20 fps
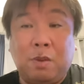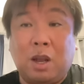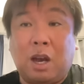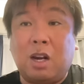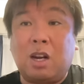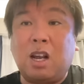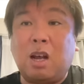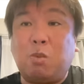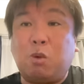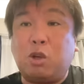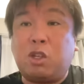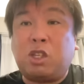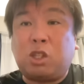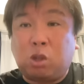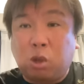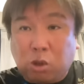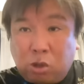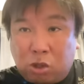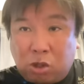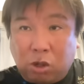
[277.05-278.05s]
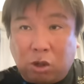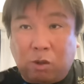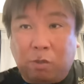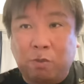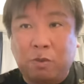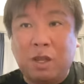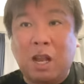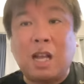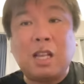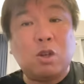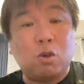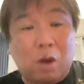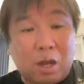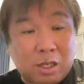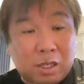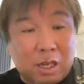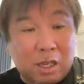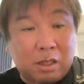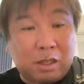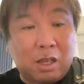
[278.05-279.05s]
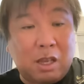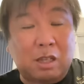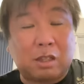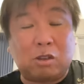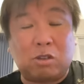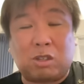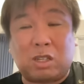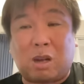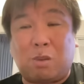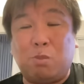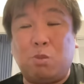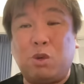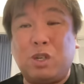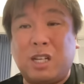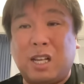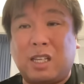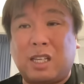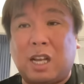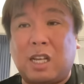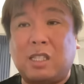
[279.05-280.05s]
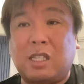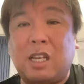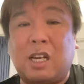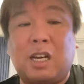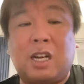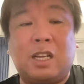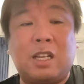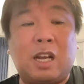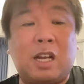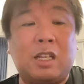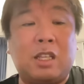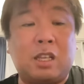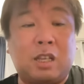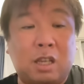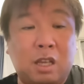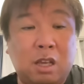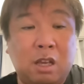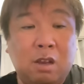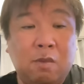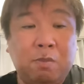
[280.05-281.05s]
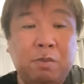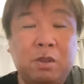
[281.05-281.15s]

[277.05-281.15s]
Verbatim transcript: あれはもう一つよ。何を焦ってんやって。しかも無理な体勢から投げてね。